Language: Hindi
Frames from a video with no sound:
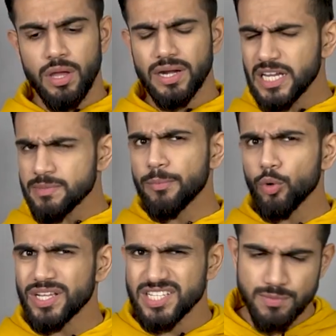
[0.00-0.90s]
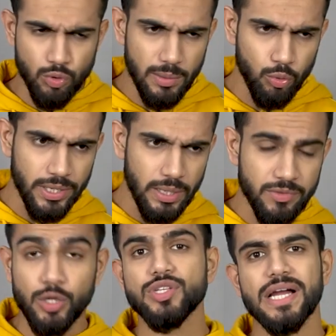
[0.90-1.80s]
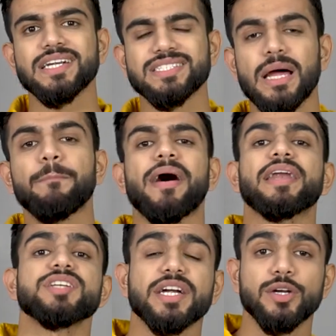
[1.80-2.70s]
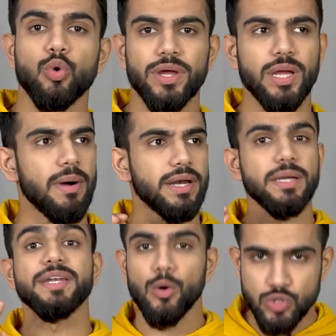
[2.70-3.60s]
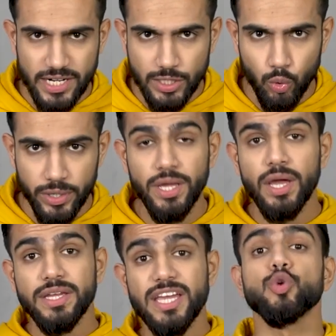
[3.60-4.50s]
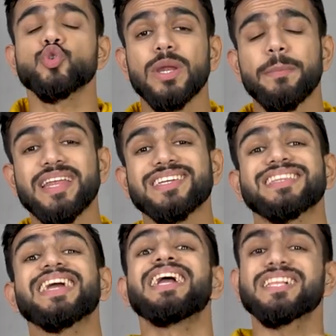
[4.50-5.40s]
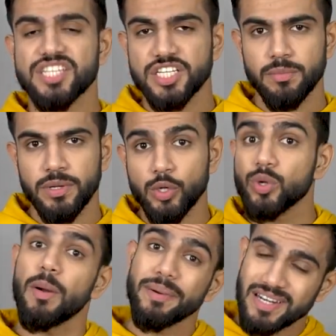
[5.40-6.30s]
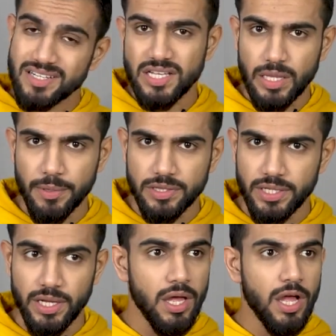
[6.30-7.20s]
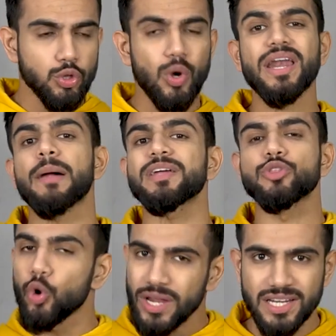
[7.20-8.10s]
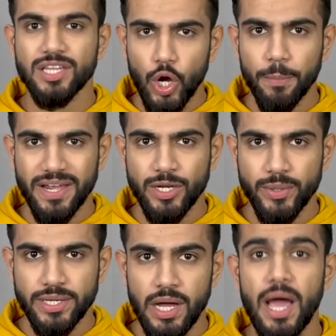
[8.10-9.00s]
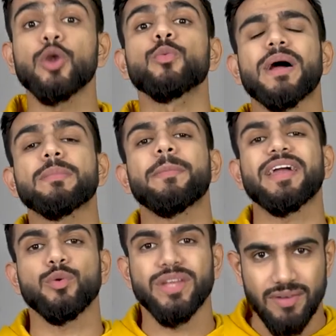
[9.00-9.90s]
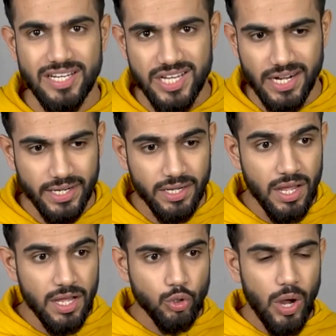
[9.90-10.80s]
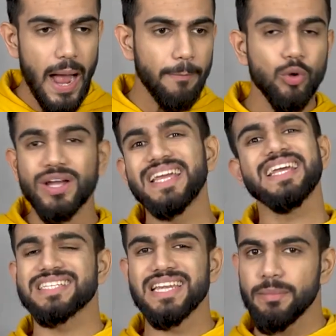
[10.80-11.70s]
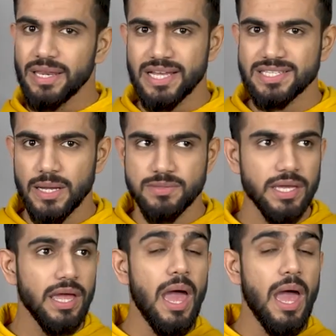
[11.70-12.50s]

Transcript: एंड गाइस मैं आप लोगों को एक चीज बोलना भूल गया ये जो जैकेट्स है ना पैरेट जैकेट हो गई हमारी डाउन जैकेट हो गई ये यूजुअली पहनी जाती है हिल स्टेशन में क्योंकि वहां पे ठंड ज्यादा पड़ती है तो अगर आपने दो लेयर अंदर और पहनी हुई है ना एंड ऊपर आपने पहनी हुई ये वाली जैकेट तो आप लोग इजिली मेरे हिसाब से